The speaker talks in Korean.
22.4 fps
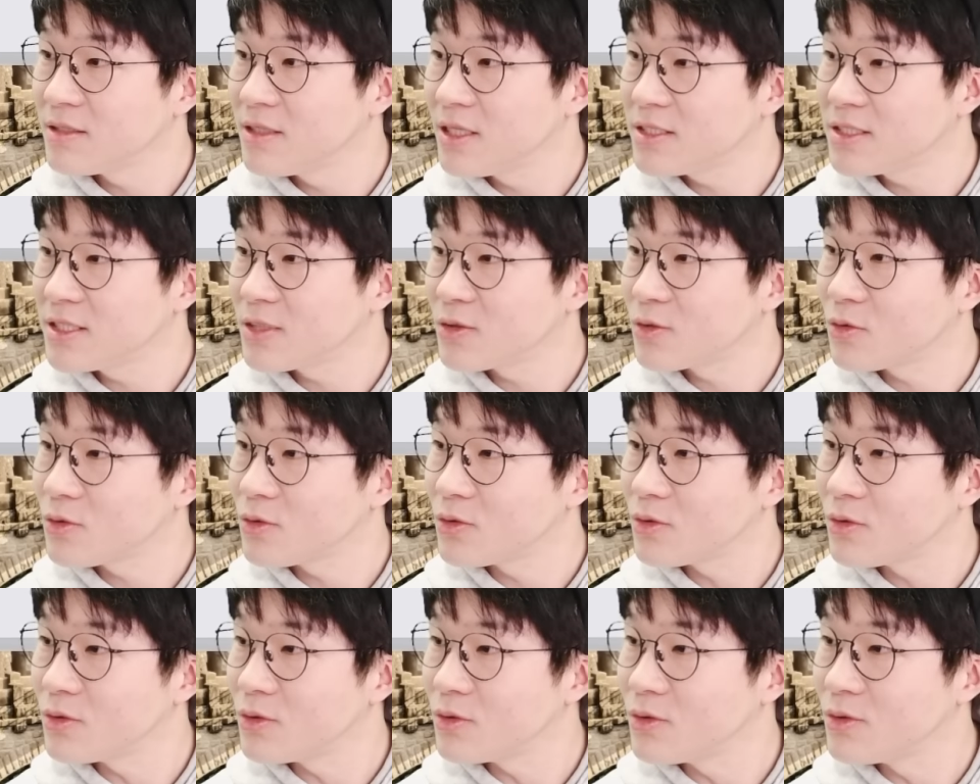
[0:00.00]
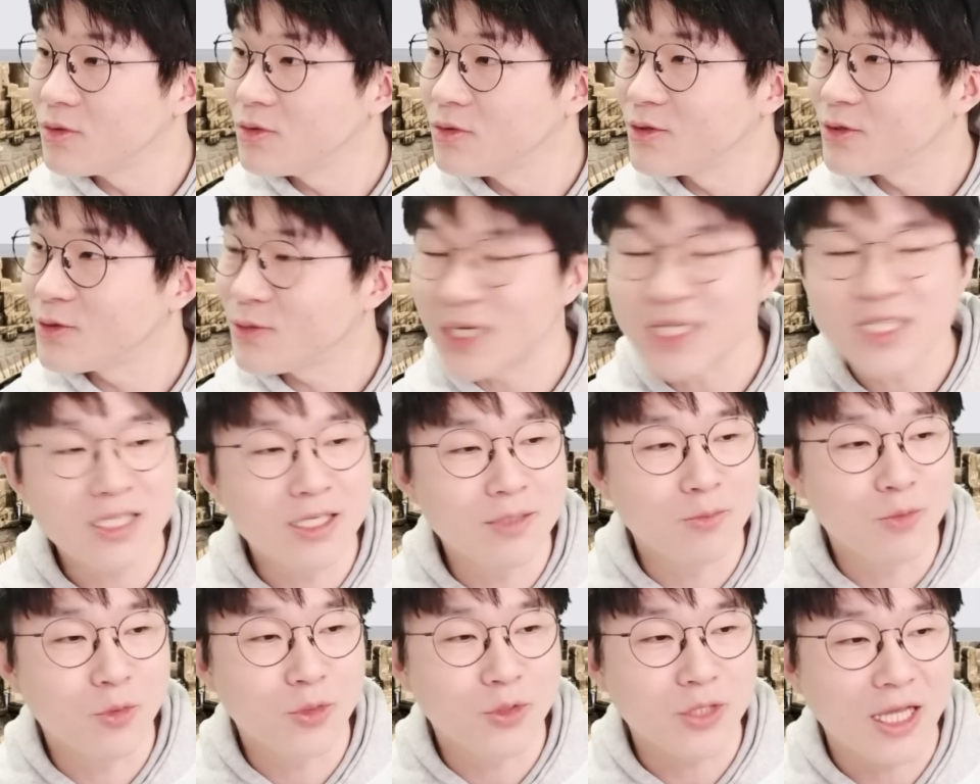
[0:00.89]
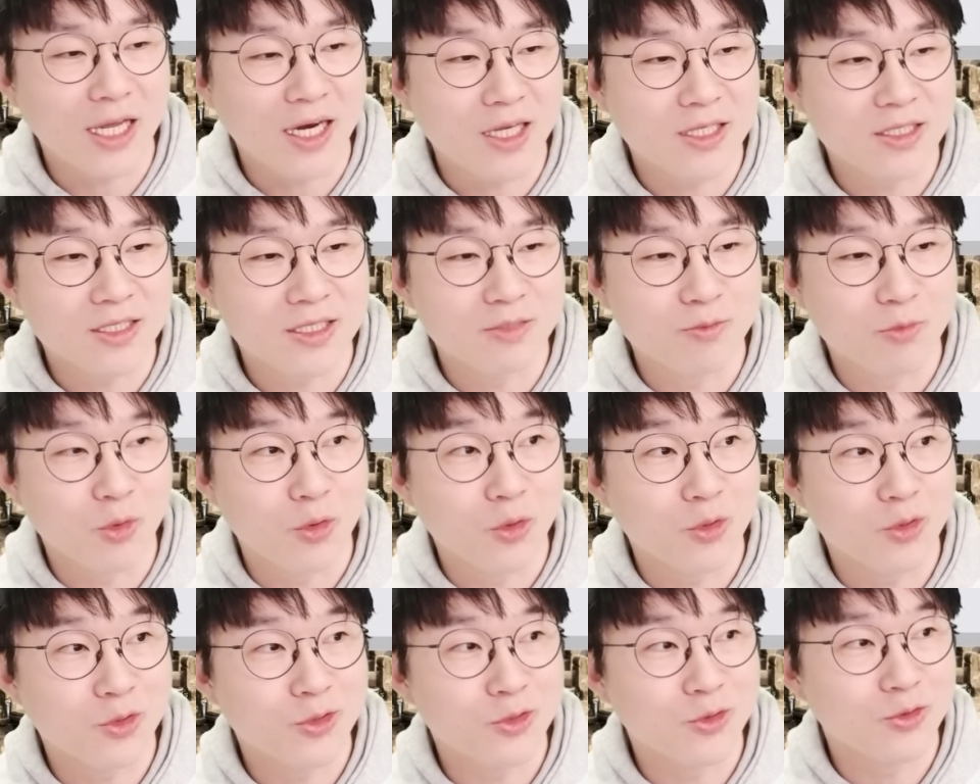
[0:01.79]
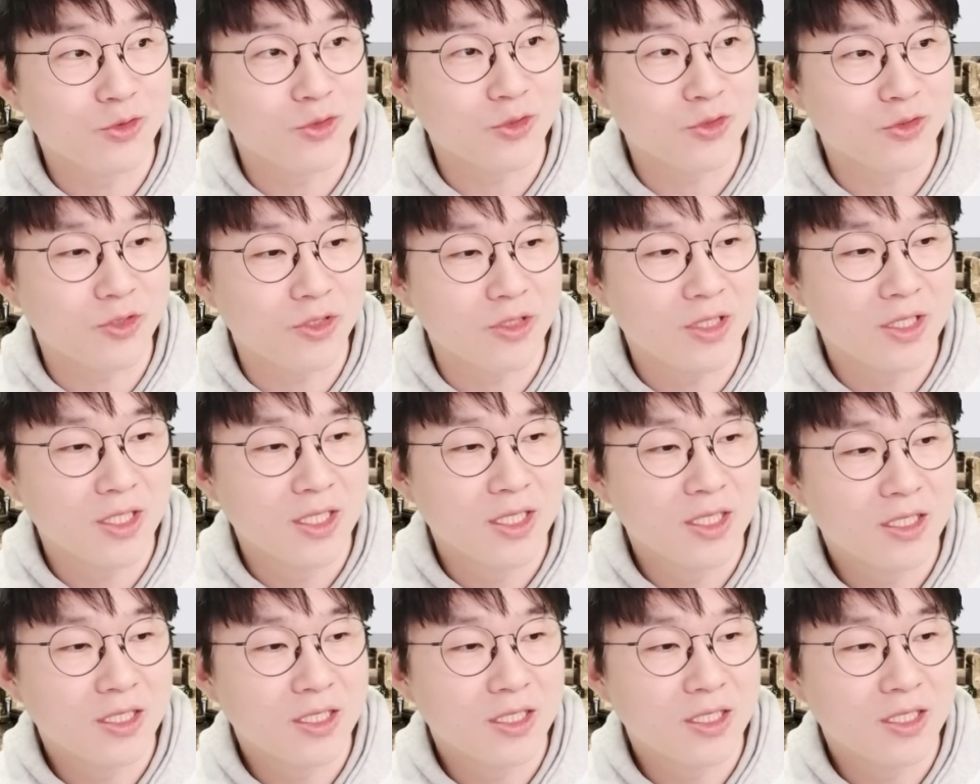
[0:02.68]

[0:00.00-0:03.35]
넷째로 하여튼 뭐 나라는 뭐 그러고 있고요.